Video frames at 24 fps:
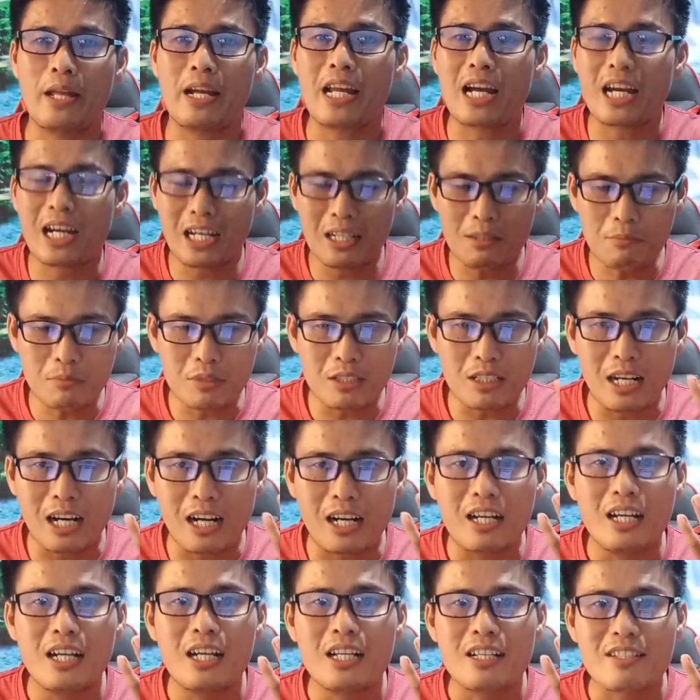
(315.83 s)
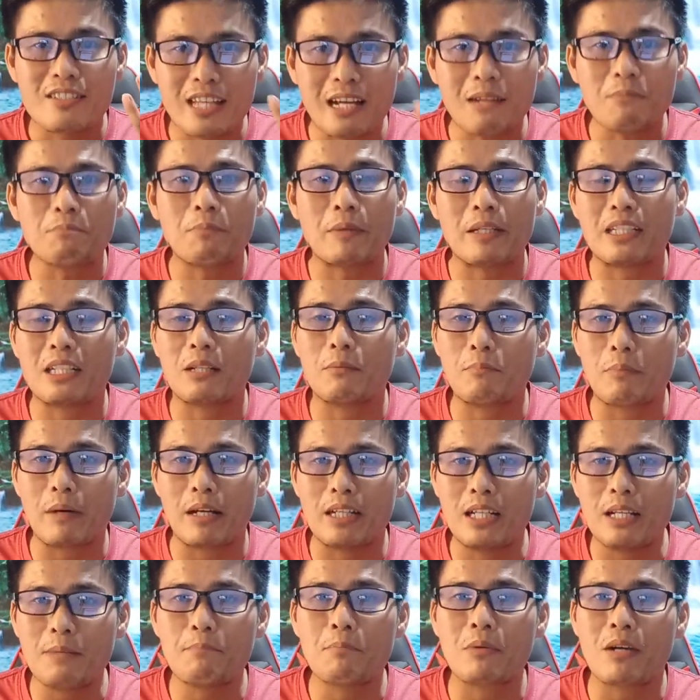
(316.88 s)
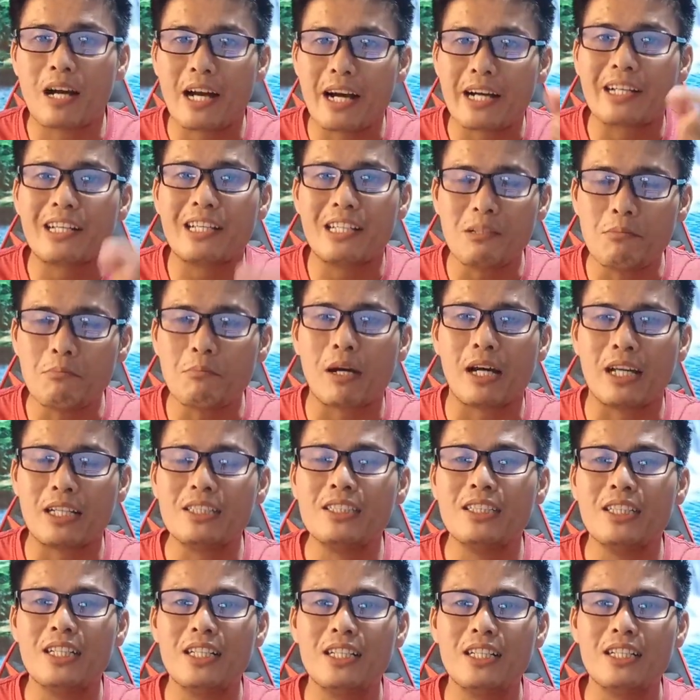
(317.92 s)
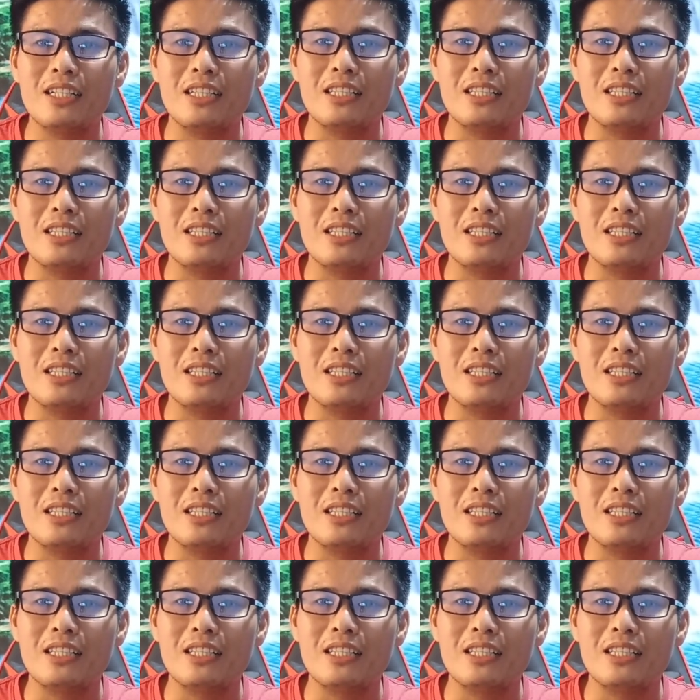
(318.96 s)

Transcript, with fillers: dan akan sampai kepada penghakiman